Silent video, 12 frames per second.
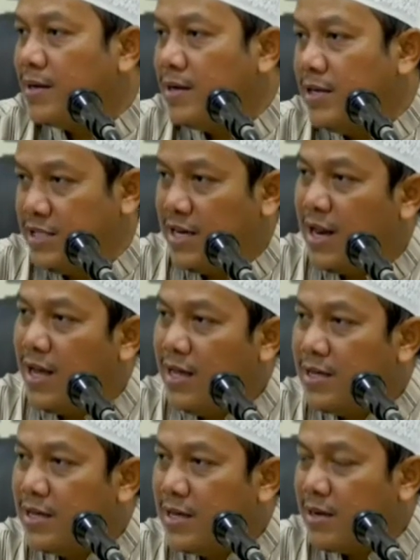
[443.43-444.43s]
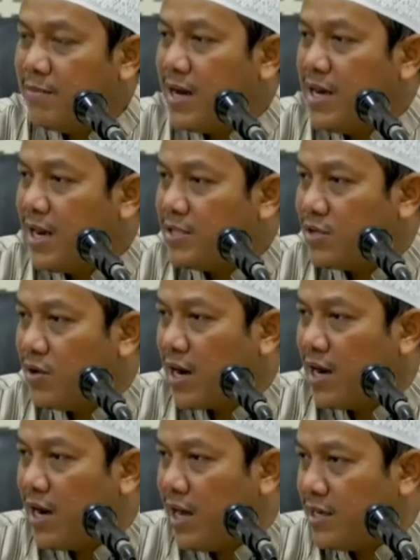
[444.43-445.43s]
Disinilah kemahiran seorang
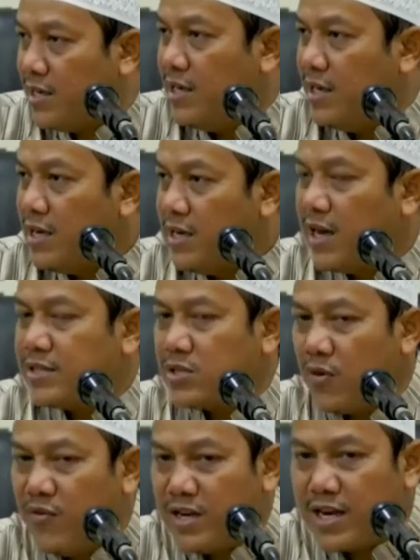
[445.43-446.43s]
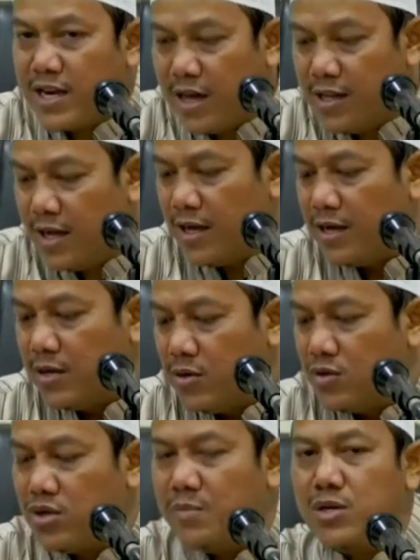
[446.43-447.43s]
lelaki dengan taufik dari Allah
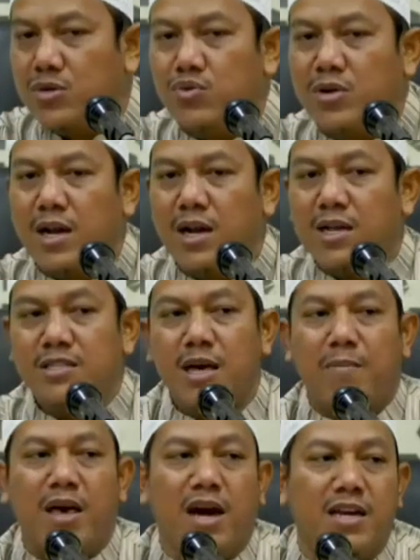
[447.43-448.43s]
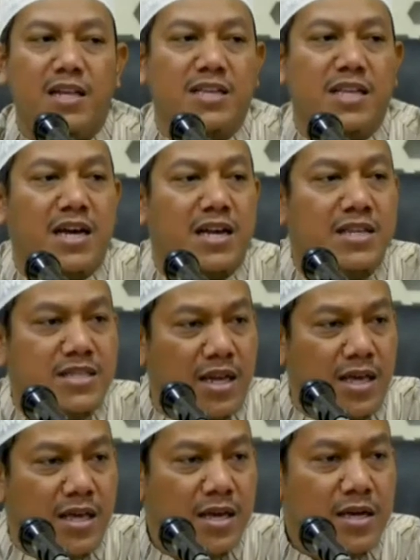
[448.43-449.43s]
untuk menentukan siapa yang akan dia jadikan
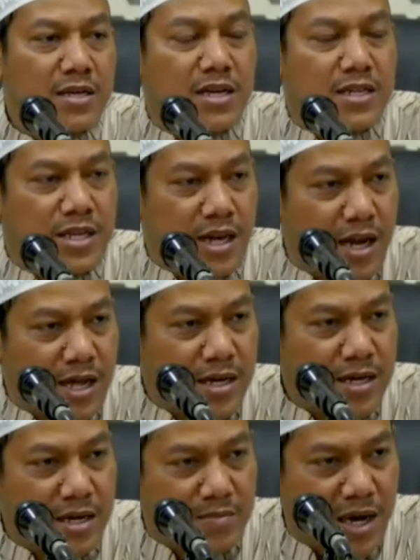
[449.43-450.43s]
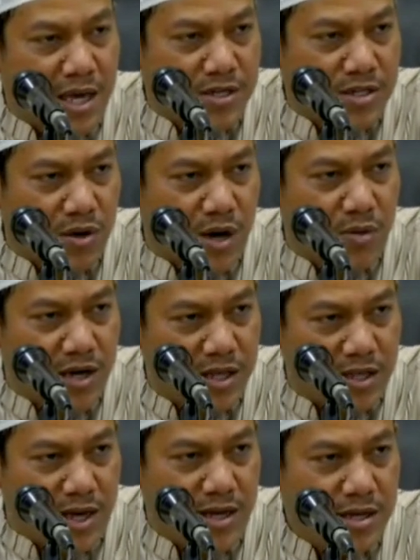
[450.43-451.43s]
istri dan disinilah kemahiran seorang
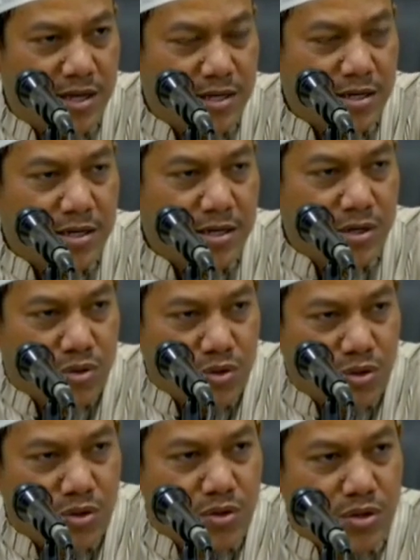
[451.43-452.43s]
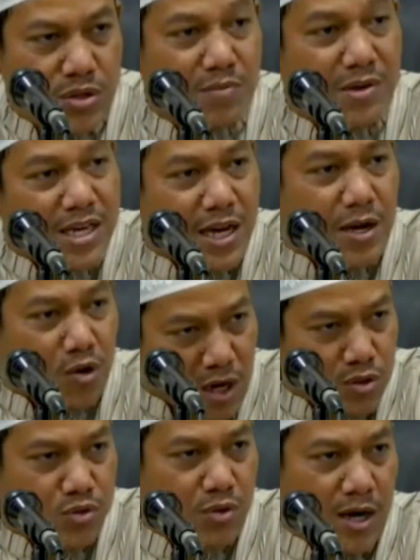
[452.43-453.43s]
wanita dituntut untuk melihat
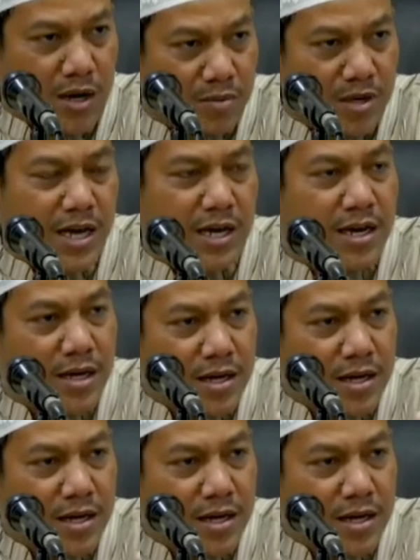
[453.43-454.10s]
orang tua melihat